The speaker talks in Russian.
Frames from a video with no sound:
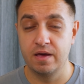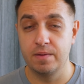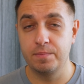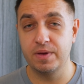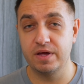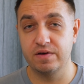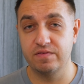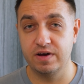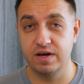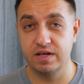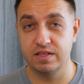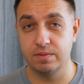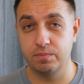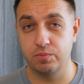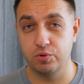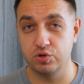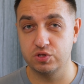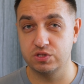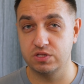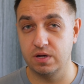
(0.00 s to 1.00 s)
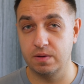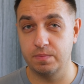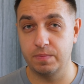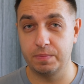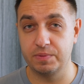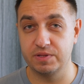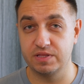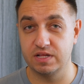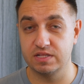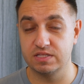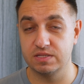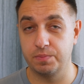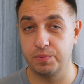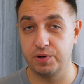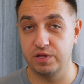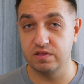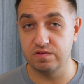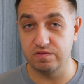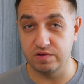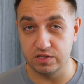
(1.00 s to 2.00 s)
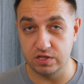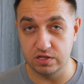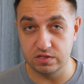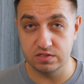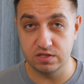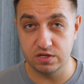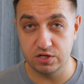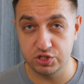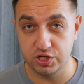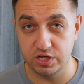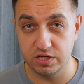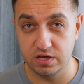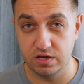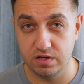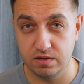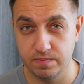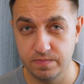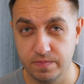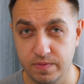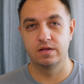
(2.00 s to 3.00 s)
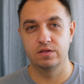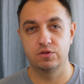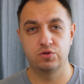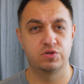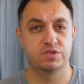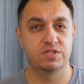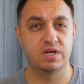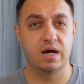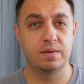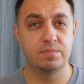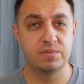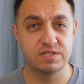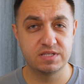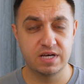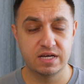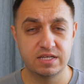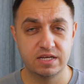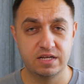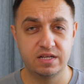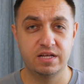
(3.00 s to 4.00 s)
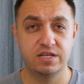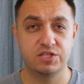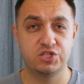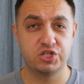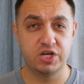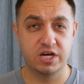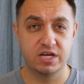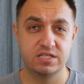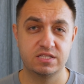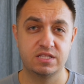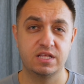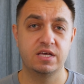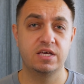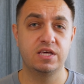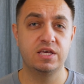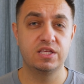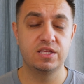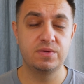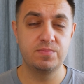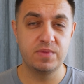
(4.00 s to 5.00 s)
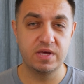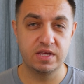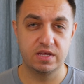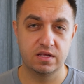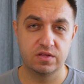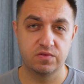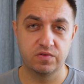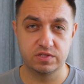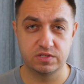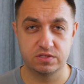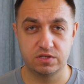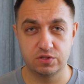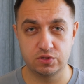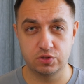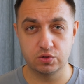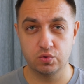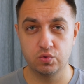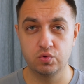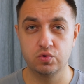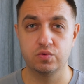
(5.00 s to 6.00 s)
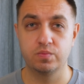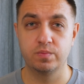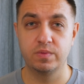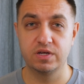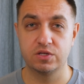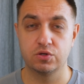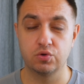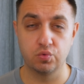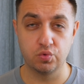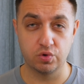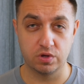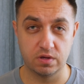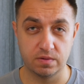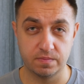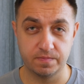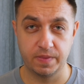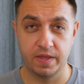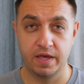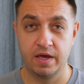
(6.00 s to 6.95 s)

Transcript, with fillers: Первое – это просто попытаться предотвратить заражение, то есть обязательно часто и не менее 20 секунд мыть руки.